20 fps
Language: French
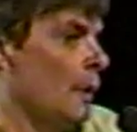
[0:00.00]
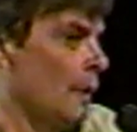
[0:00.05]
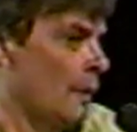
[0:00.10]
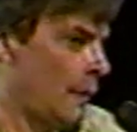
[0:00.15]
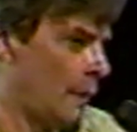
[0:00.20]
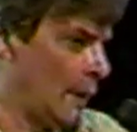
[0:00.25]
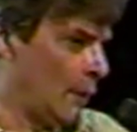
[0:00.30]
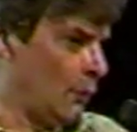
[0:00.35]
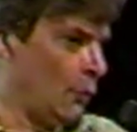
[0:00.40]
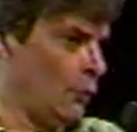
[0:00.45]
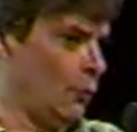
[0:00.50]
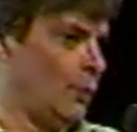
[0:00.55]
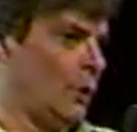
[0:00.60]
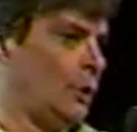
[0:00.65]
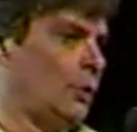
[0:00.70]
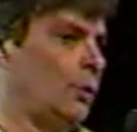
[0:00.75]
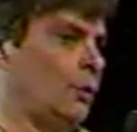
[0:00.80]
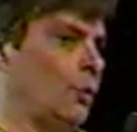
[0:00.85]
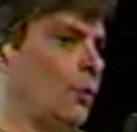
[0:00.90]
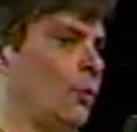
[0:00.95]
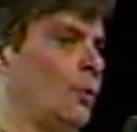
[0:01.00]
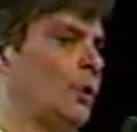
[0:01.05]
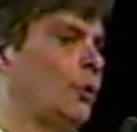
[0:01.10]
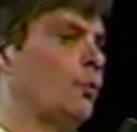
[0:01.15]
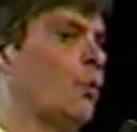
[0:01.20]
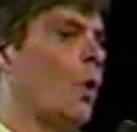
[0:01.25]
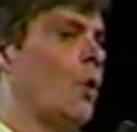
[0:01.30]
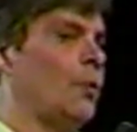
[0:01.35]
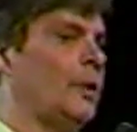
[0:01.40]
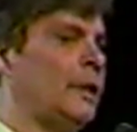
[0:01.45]

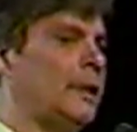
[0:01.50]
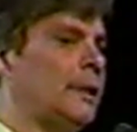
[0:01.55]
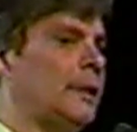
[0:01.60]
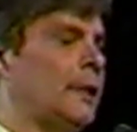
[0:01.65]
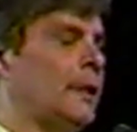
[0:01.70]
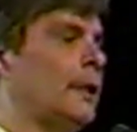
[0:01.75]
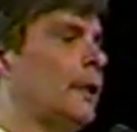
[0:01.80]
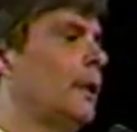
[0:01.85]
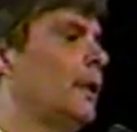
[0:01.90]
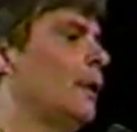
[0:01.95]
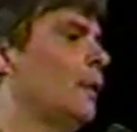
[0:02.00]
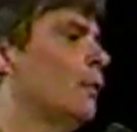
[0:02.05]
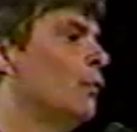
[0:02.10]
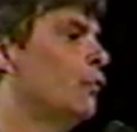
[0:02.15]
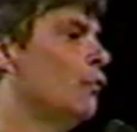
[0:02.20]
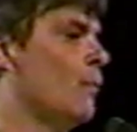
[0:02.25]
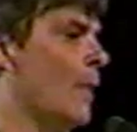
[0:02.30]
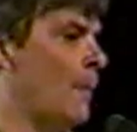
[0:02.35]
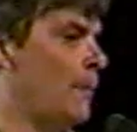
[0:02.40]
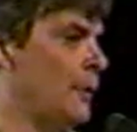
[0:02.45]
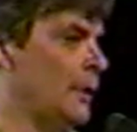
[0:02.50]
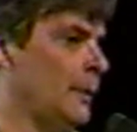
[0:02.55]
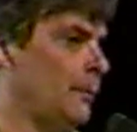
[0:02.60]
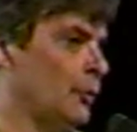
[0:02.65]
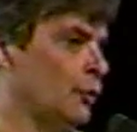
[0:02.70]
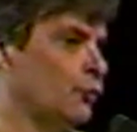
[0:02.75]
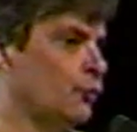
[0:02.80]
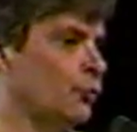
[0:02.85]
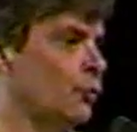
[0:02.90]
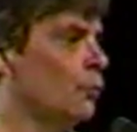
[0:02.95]
728-2838. Vous m'appelez,
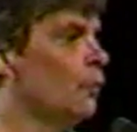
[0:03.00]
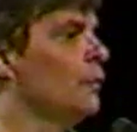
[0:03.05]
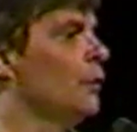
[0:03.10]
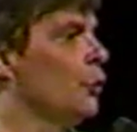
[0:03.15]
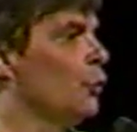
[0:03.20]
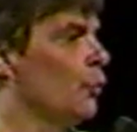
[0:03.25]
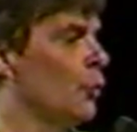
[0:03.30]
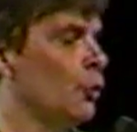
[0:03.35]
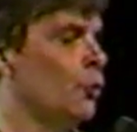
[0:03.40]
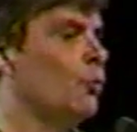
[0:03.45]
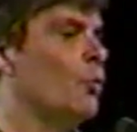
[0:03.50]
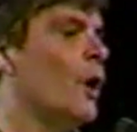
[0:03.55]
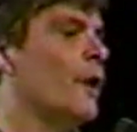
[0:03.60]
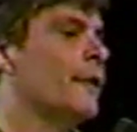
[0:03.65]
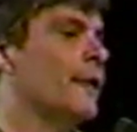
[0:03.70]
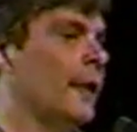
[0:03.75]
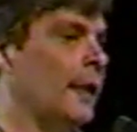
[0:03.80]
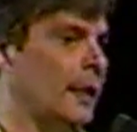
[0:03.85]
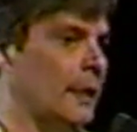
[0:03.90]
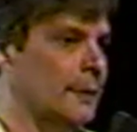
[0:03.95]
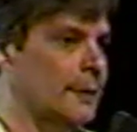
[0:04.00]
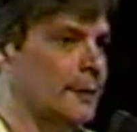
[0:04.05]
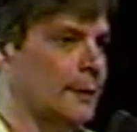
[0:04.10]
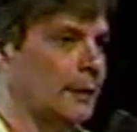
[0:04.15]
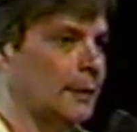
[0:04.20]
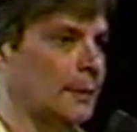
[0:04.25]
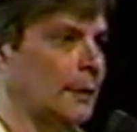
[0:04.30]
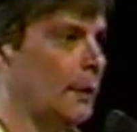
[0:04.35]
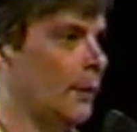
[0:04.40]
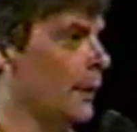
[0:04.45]
puis je vous trouve les numéros, moi, à 50
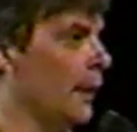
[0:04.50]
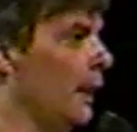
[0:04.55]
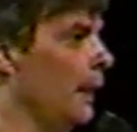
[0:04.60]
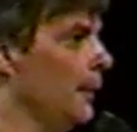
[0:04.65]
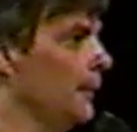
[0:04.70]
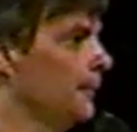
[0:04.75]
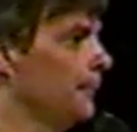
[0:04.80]
cents, OK?